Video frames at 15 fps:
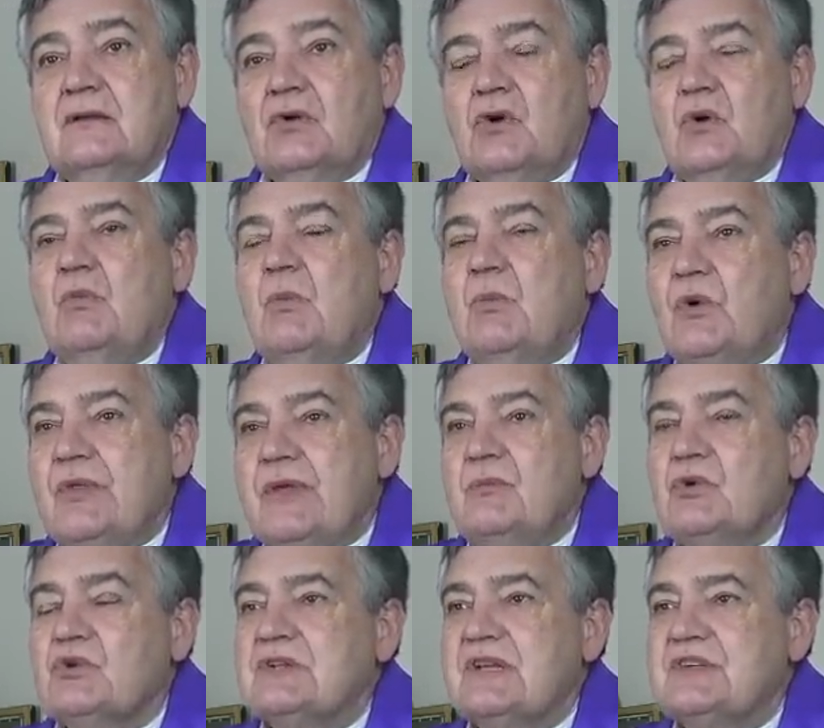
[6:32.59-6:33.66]
¿Cómo
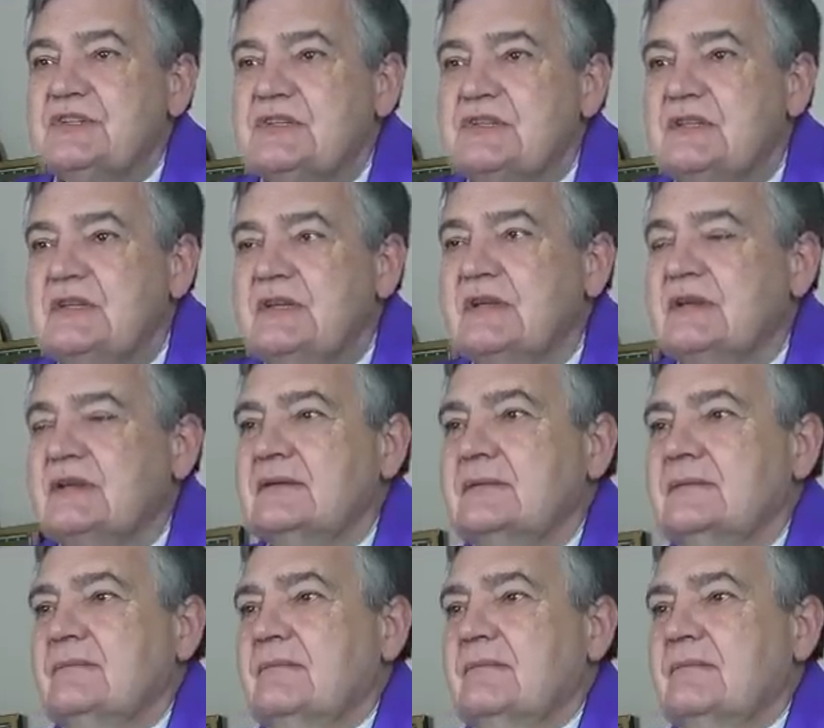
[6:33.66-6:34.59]
podemos asistir